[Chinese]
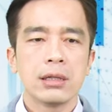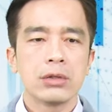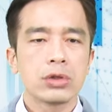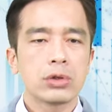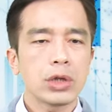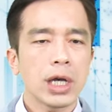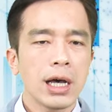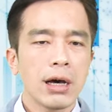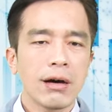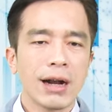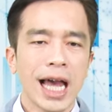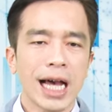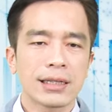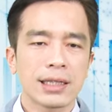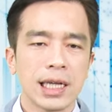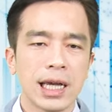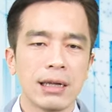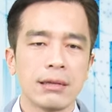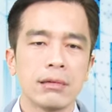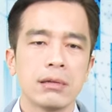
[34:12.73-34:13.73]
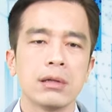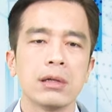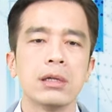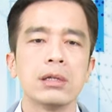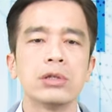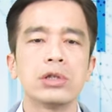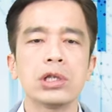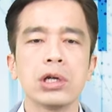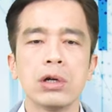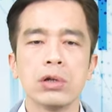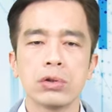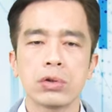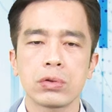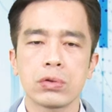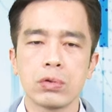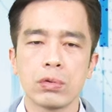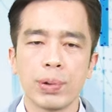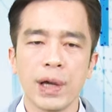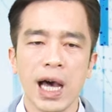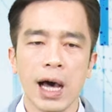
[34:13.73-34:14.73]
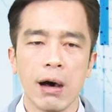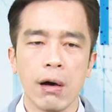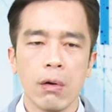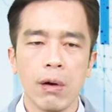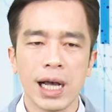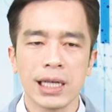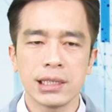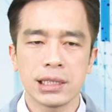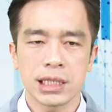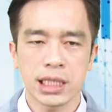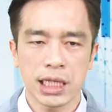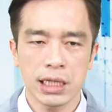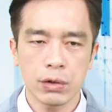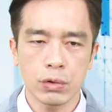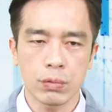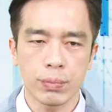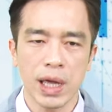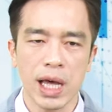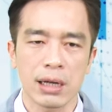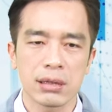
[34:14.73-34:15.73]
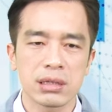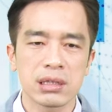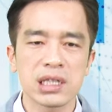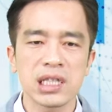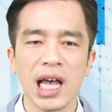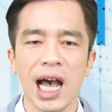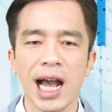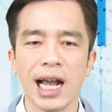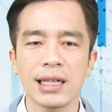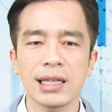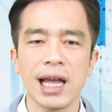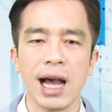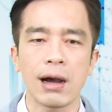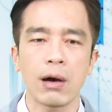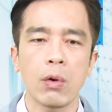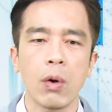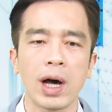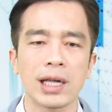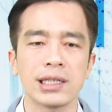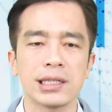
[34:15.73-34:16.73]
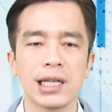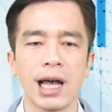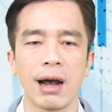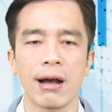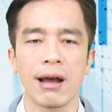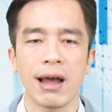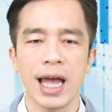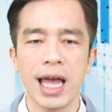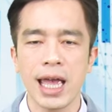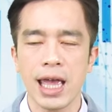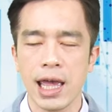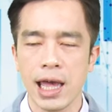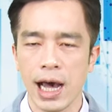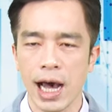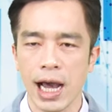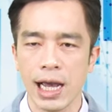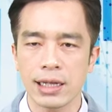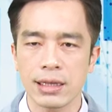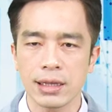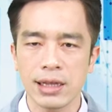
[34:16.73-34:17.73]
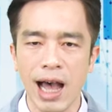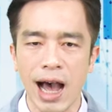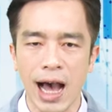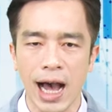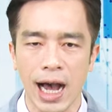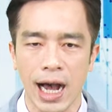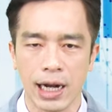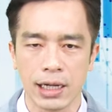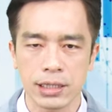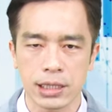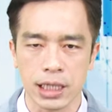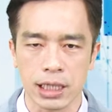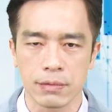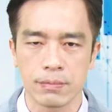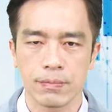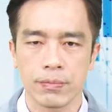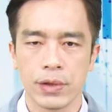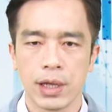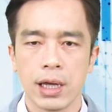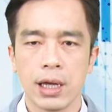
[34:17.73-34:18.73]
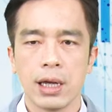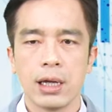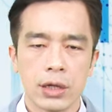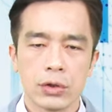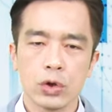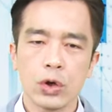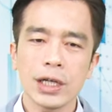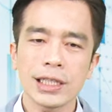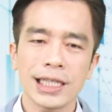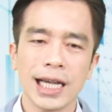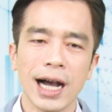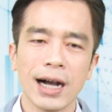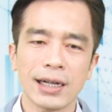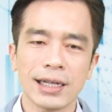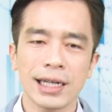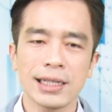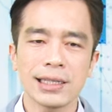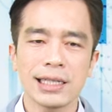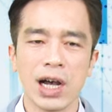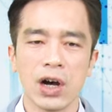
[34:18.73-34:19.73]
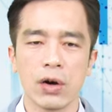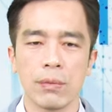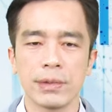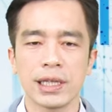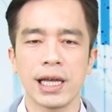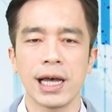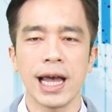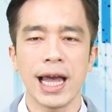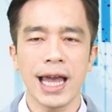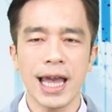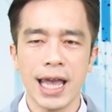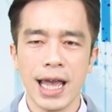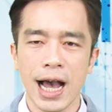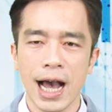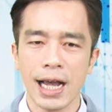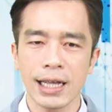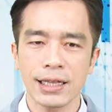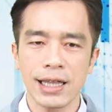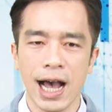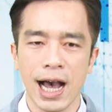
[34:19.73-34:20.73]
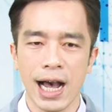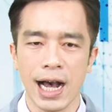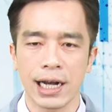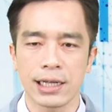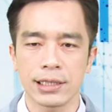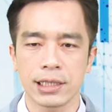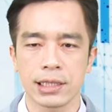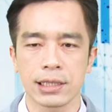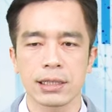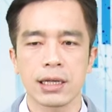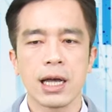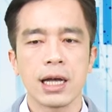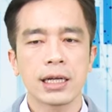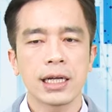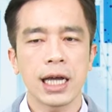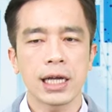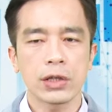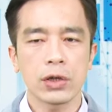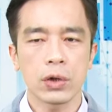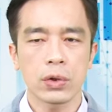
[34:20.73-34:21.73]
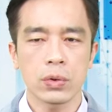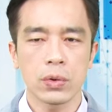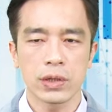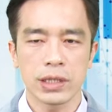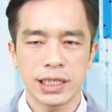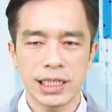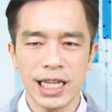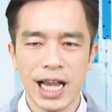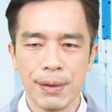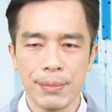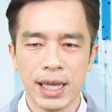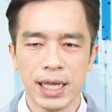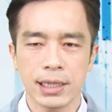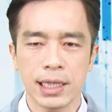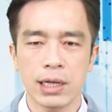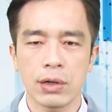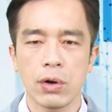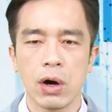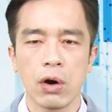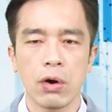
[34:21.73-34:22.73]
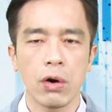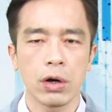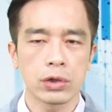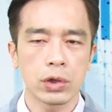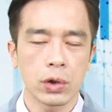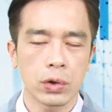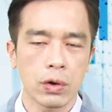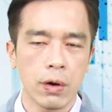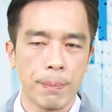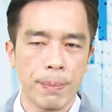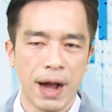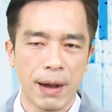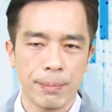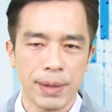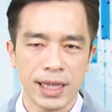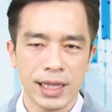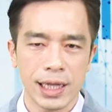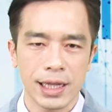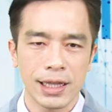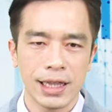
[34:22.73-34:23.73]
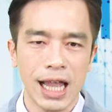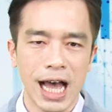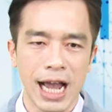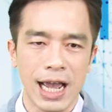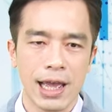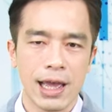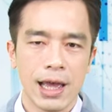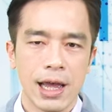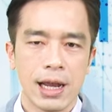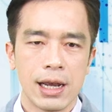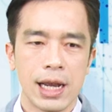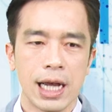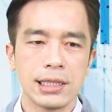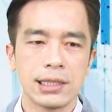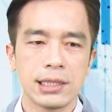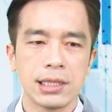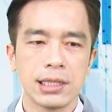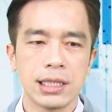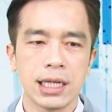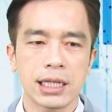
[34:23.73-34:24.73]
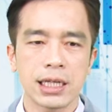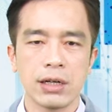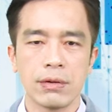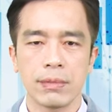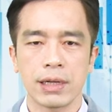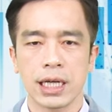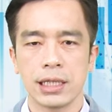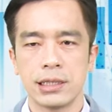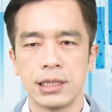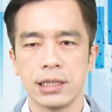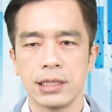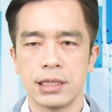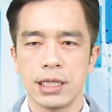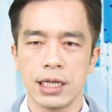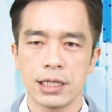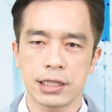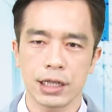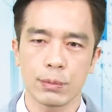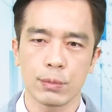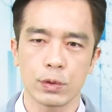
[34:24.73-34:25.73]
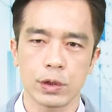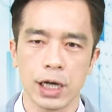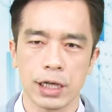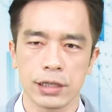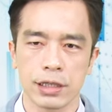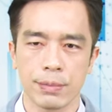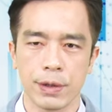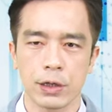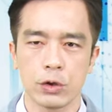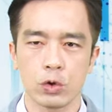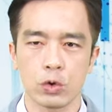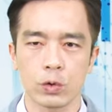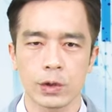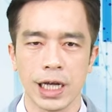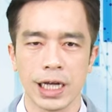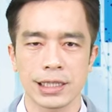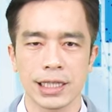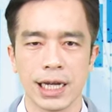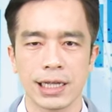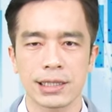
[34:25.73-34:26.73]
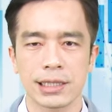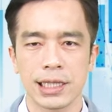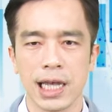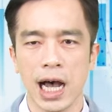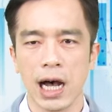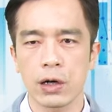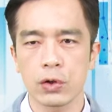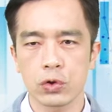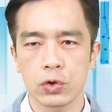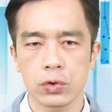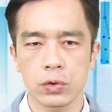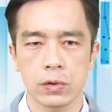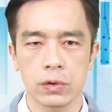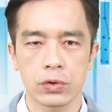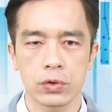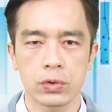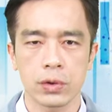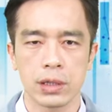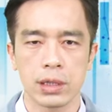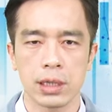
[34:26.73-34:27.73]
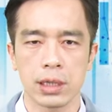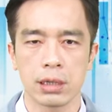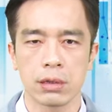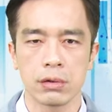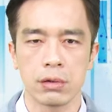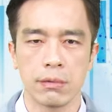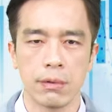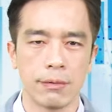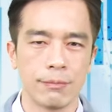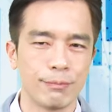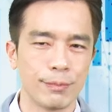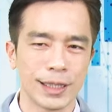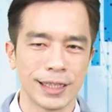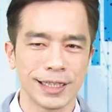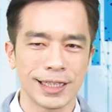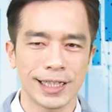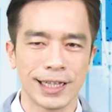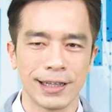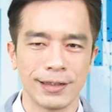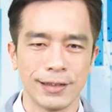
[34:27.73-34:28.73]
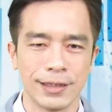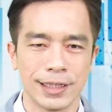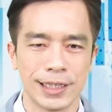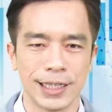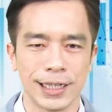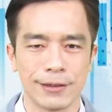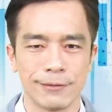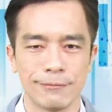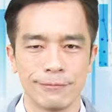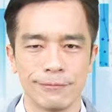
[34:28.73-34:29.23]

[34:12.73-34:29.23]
最后两天，旧股票换新股票，拆弹换上 A I 大行情。如果想要跟上我们的 A I 大行情，可以透过下面的电话或透过旁边的 LINE 来直接跟我们联系。今天节目到这边，祝大家操作顺利，我们明天见。